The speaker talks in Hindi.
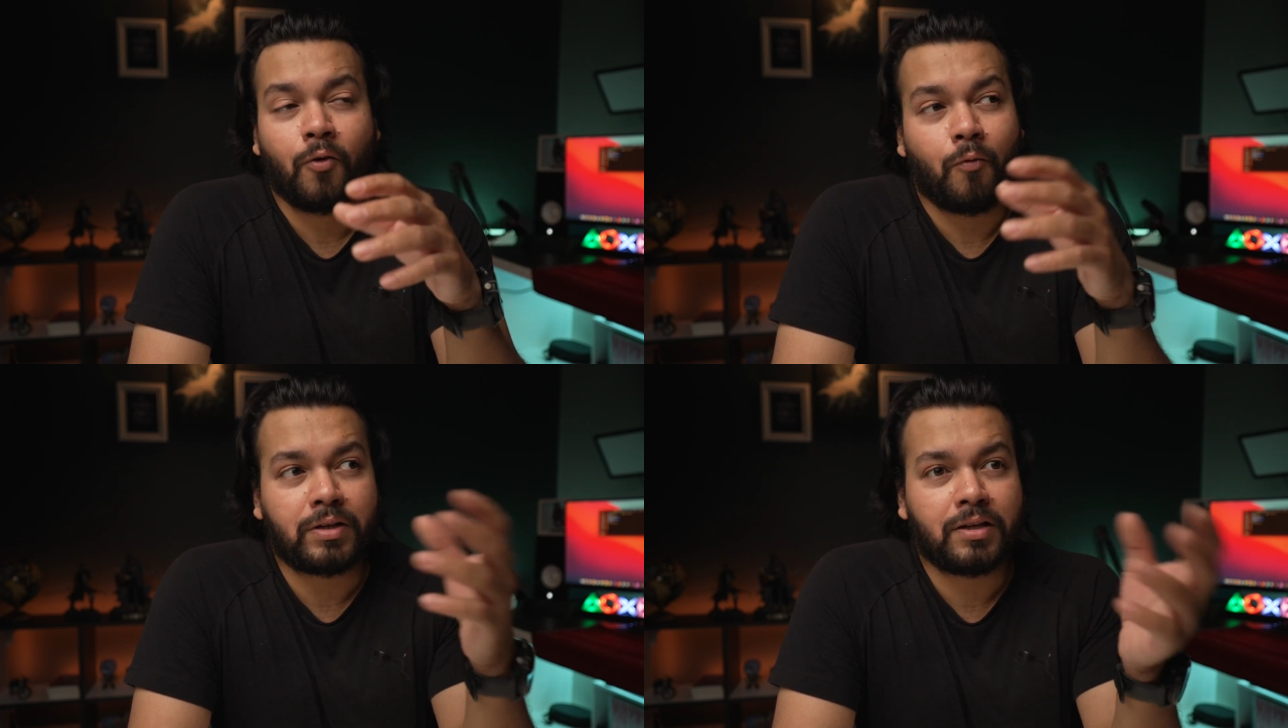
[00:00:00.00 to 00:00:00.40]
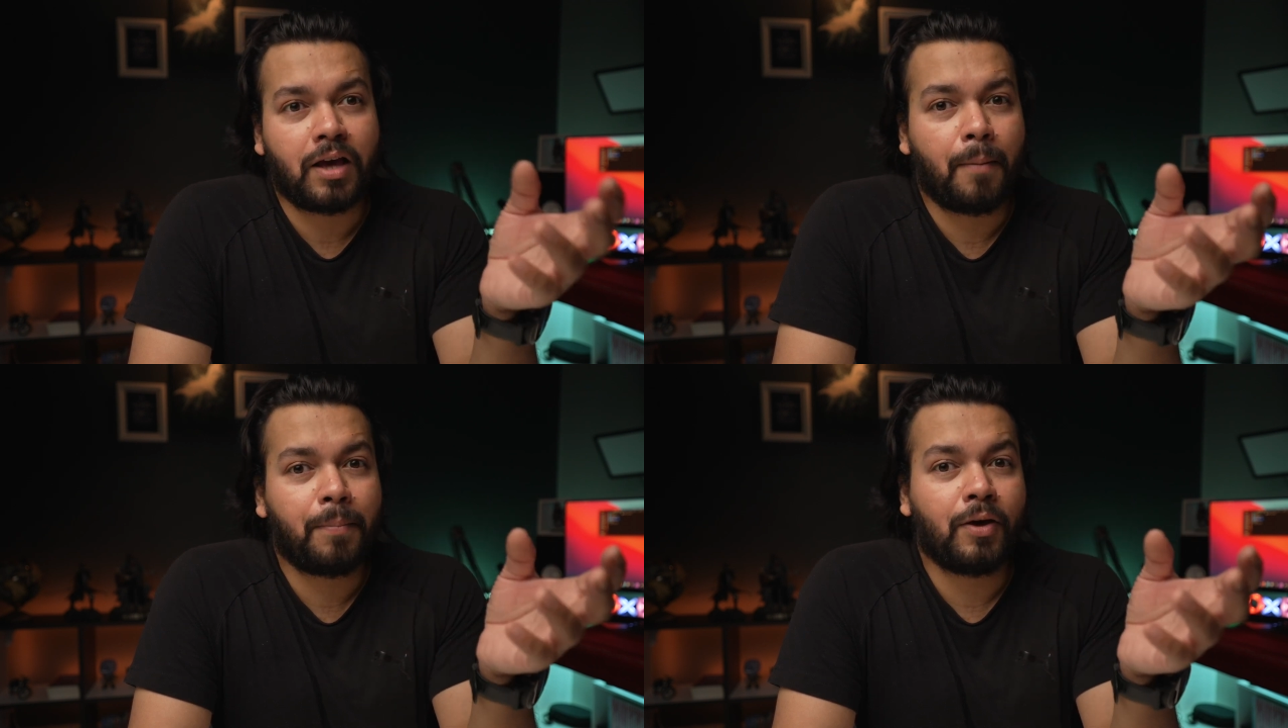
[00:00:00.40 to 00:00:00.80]
वैसे
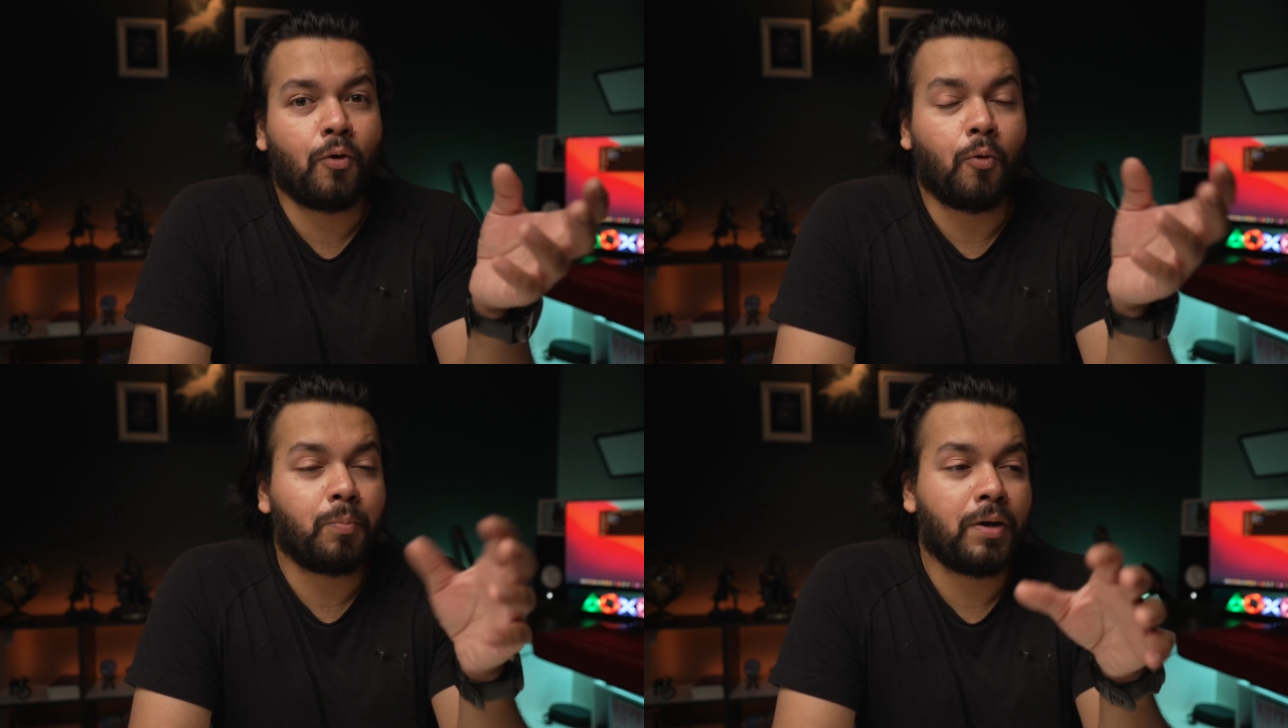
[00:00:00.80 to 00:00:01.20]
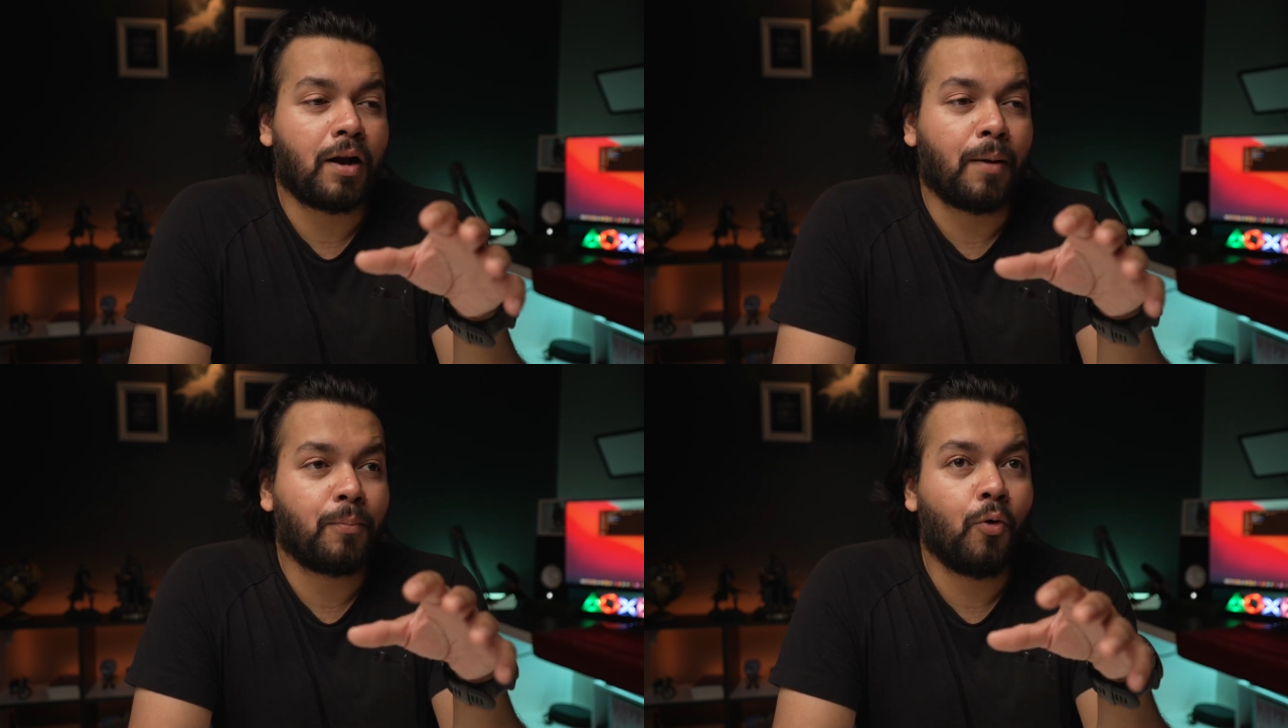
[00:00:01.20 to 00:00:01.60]
यहाँ पर ओपनर
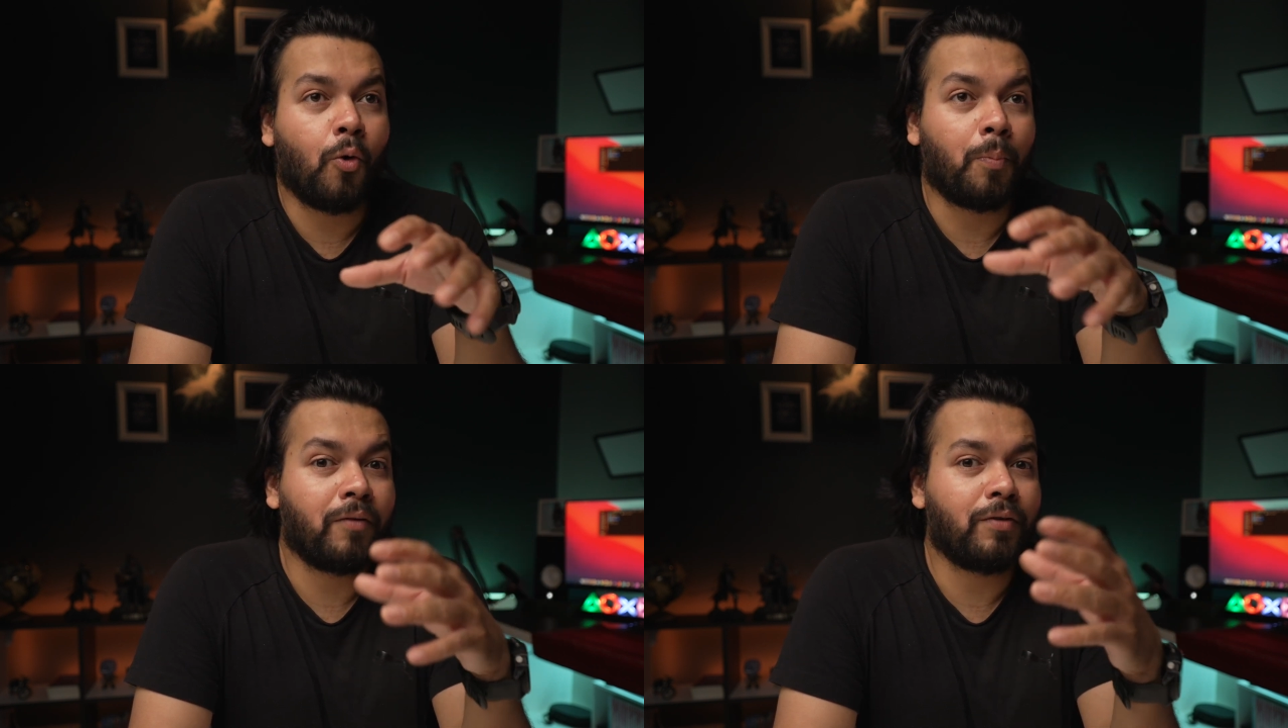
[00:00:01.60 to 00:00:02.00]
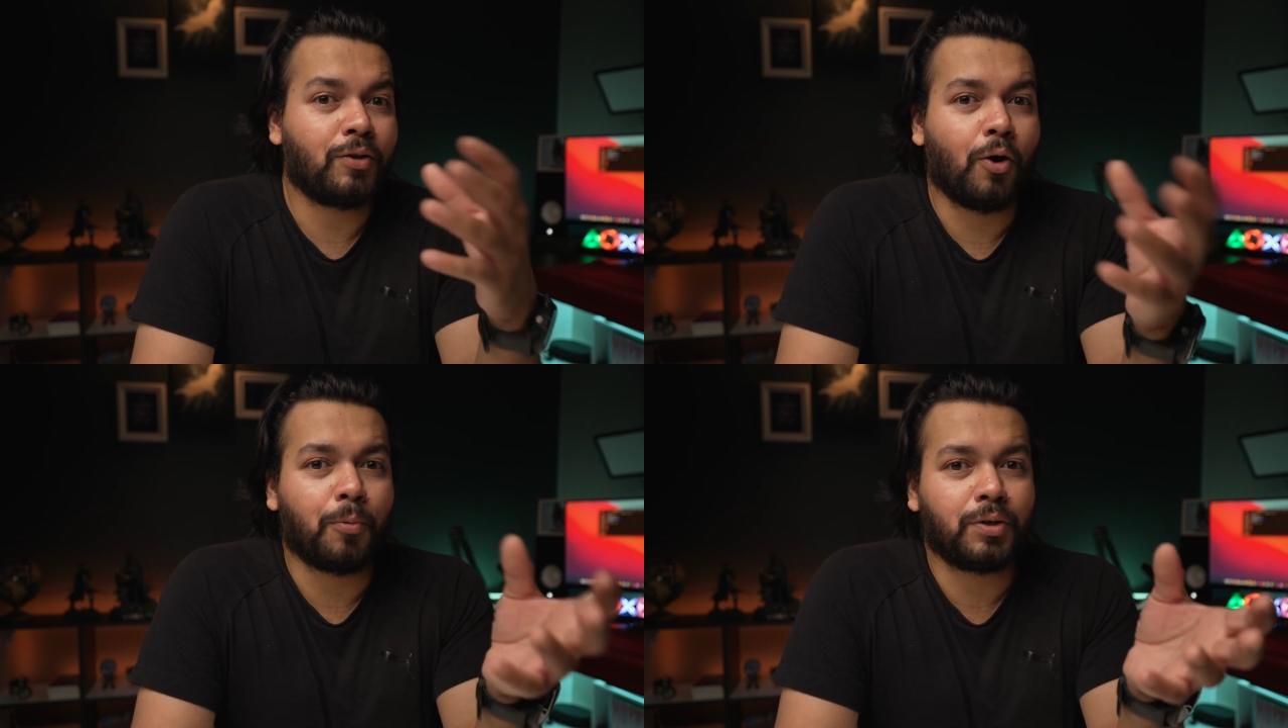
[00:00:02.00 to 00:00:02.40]
आपको ओपन विथ
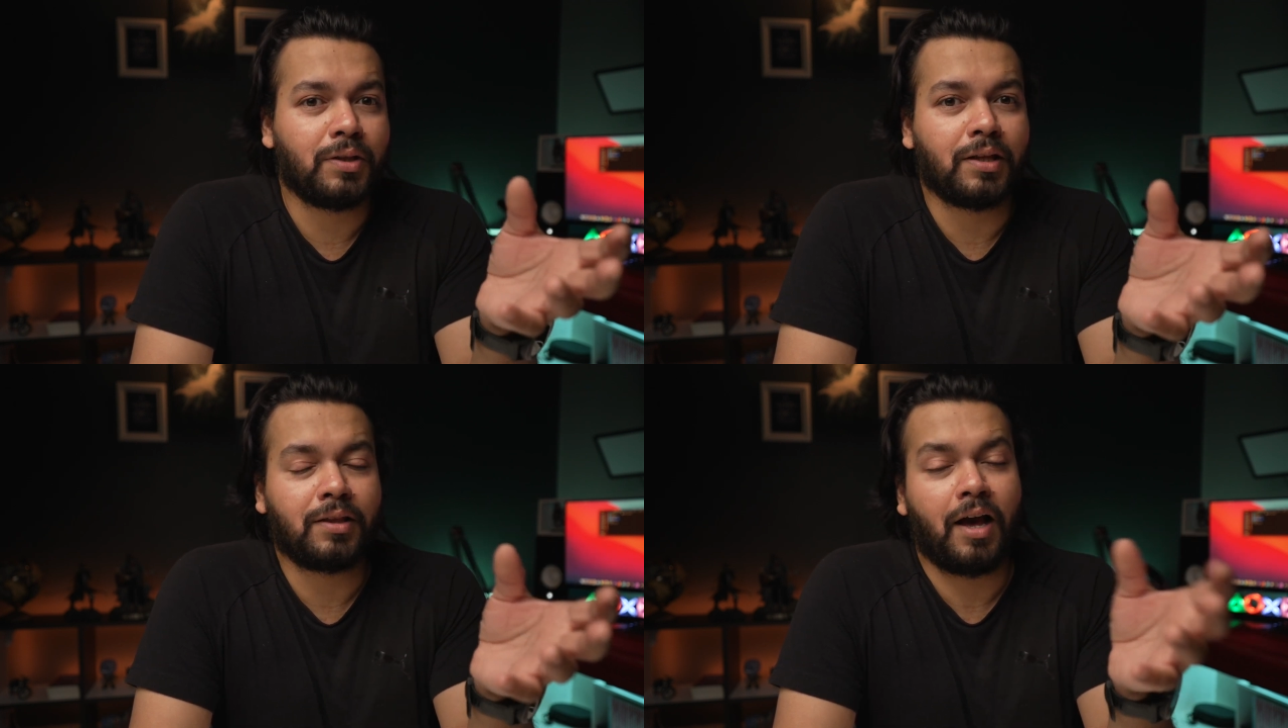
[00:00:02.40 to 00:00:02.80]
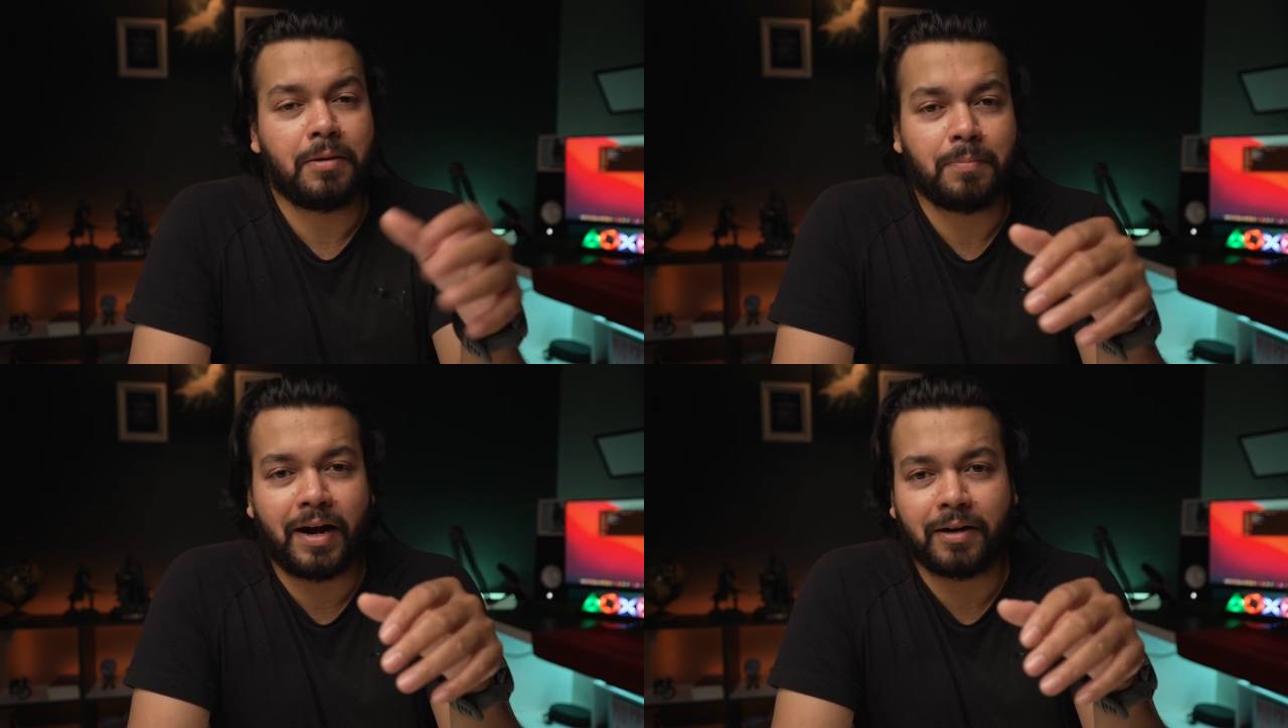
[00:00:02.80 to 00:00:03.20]
का ऑप्शन देता है
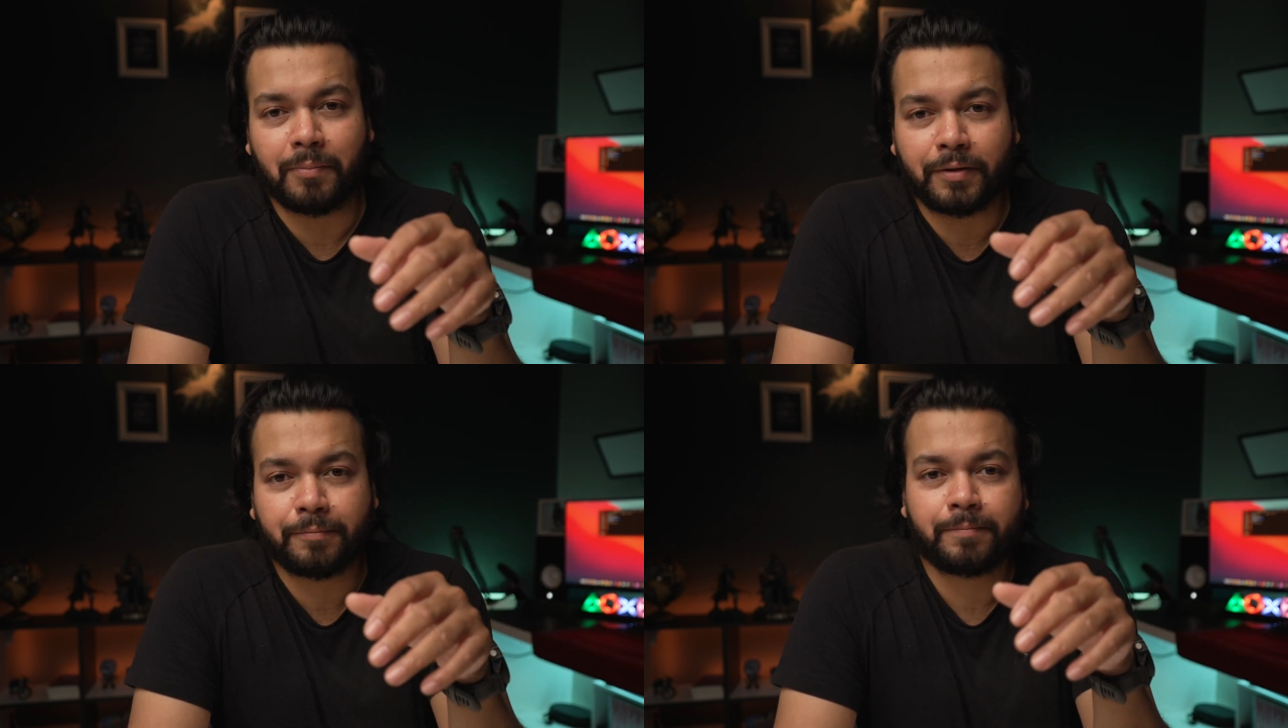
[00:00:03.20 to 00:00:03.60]
आईपैड में